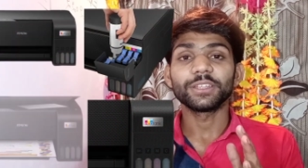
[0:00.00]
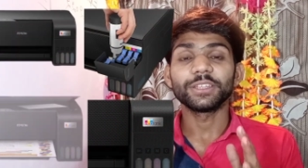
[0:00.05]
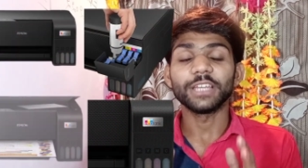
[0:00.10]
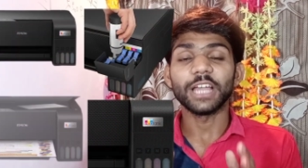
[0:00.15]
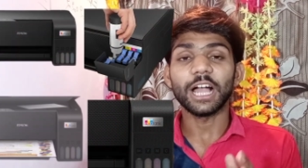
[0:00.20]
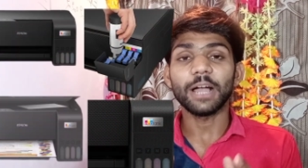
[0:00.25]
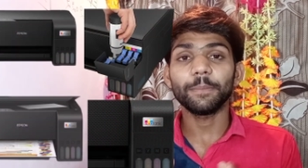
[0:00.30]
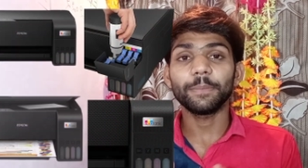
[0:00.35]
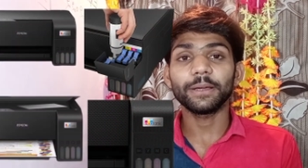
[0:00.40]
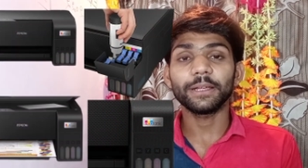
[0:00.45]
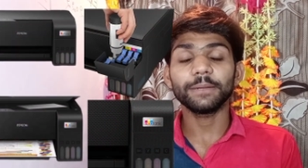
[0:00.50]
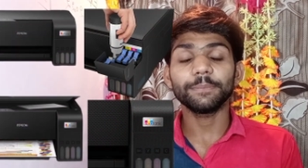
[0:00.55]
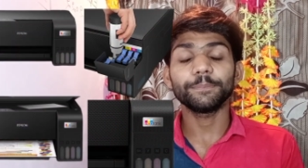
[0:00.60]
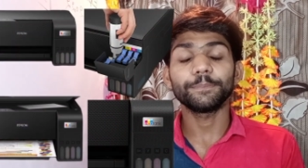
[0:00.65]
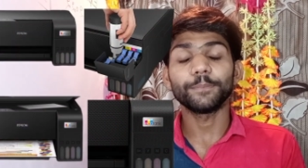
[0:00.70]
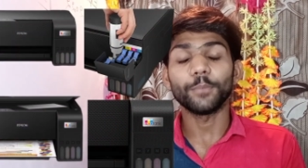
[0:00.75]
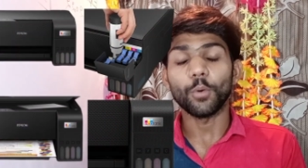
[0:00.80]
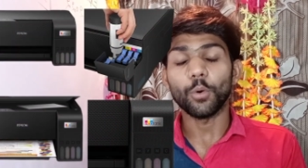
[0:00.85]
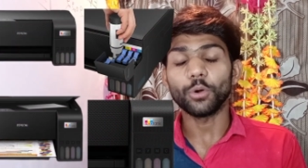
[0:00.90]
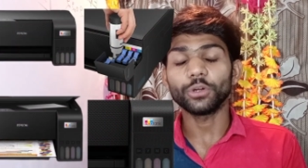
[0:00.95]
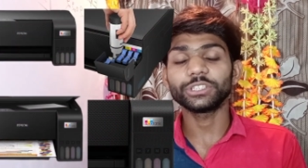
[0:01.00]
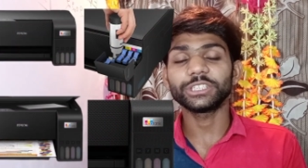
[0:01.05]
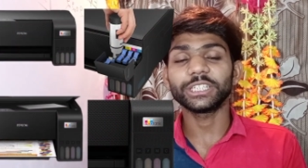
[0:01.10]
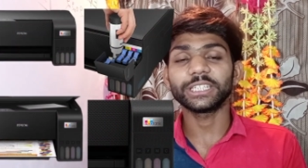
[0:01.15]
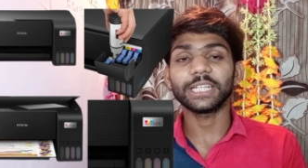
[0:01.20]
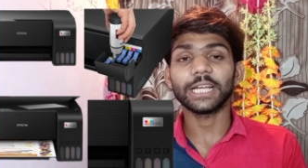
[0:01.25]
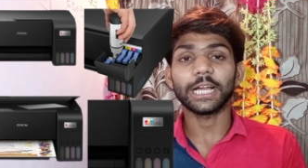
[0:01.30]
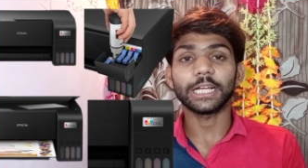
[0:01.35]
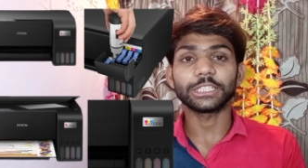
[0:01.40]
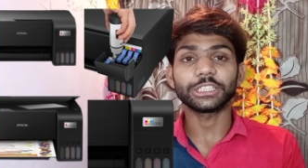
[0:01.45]
यहाँ पर बहुत
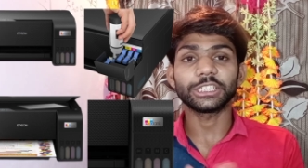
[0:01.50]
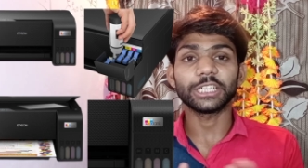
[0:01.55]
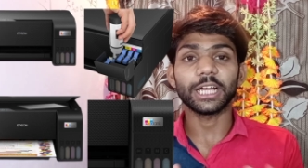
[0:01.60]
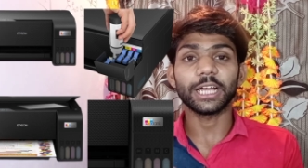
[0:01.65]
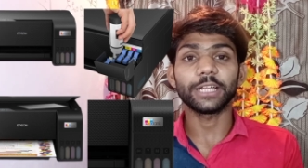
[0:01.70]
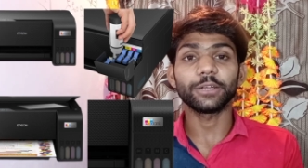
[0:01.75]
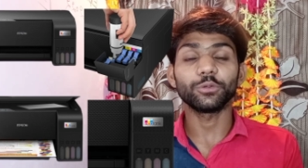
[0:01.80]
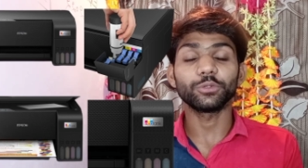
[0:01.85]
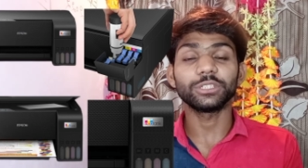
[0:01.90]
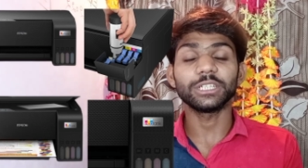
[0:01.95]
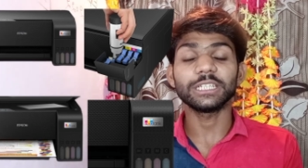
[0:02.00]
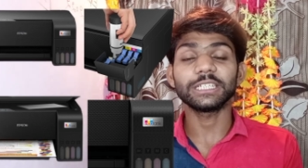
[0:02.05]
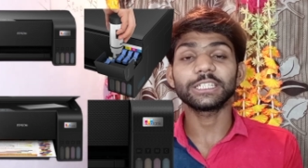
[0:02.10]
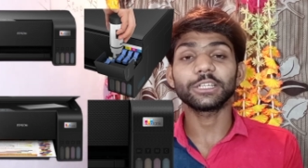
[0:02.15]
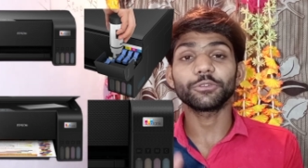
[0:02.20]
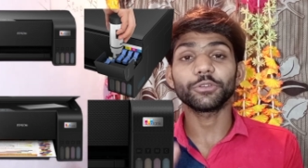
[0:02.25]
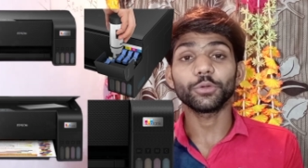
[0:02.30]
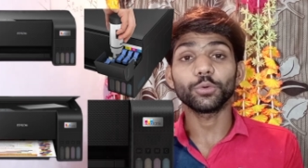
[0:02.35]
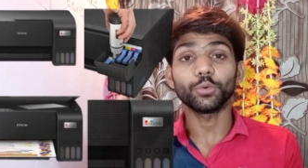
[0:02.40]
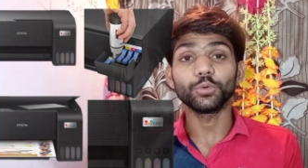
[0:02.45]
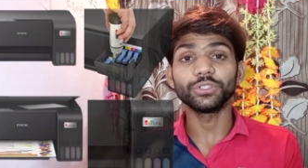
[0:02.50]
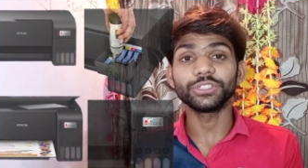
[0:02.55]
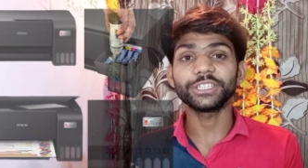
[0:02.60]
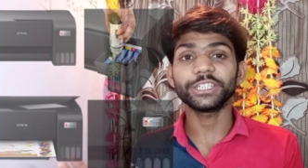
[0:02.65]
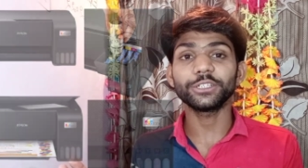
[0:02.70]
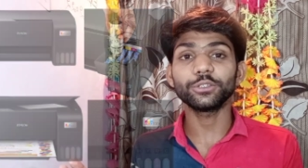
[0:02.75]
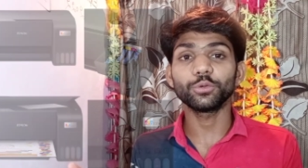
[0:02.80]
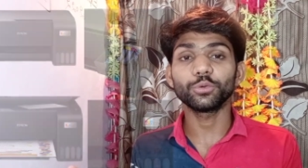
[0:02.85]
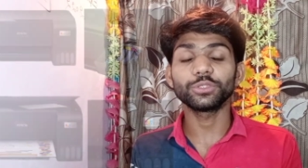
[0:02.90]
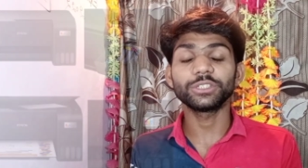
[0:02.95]
ज़्यादा अच्छा है नोजल्स क्योंकि
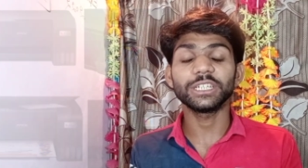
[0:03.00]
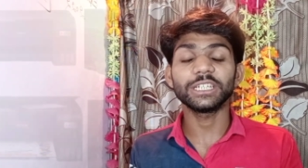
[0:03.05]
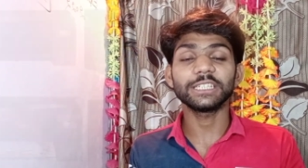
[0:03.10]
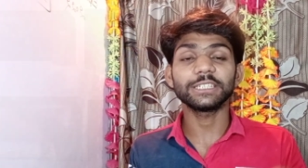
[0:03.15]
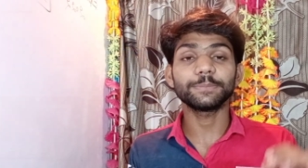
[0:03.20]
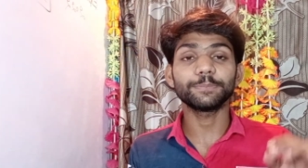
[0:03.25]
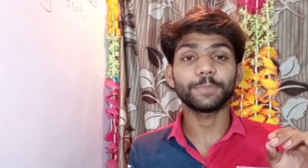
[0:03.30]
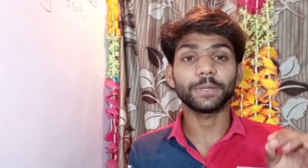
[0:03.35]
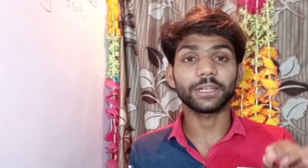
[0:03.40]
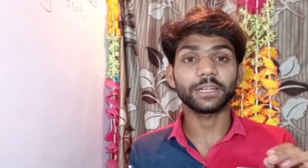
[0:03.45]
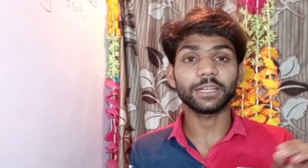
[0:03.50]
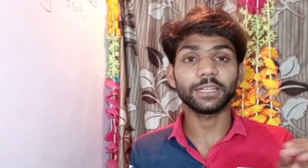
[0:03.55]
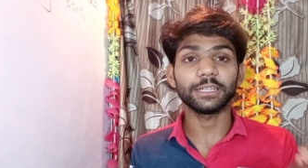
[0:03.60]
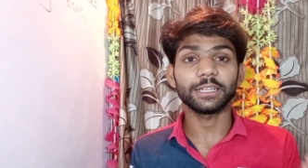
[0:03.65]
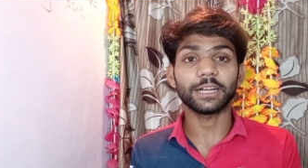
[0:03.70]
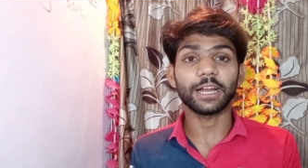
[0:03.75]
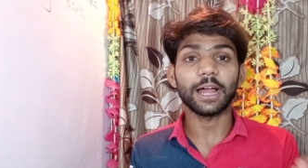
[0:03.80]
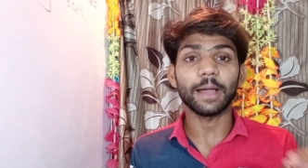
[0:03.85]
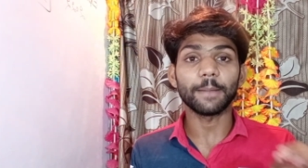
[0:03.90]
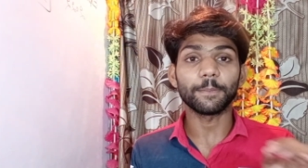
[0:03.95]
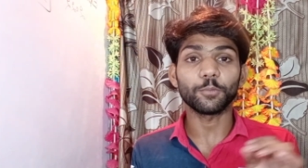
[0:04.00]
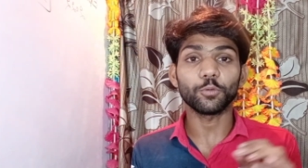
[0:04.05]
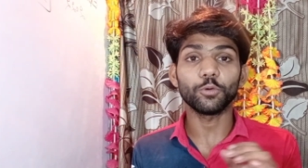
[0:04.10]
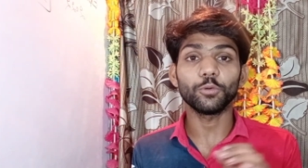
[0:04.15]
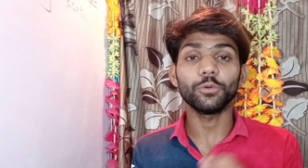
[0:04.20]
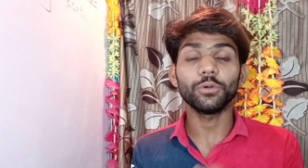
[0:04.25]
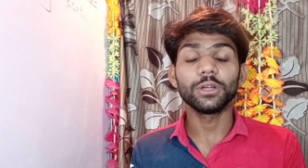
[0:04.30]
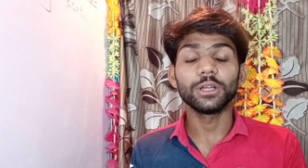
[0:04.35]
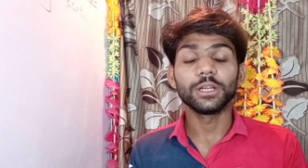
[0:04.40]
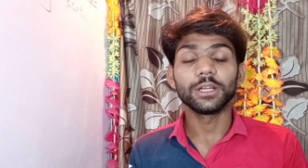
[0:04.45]
उनसठ नोजल्स पर कलर
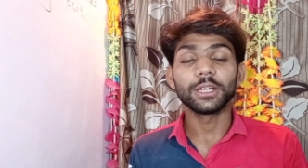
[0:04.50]
आपको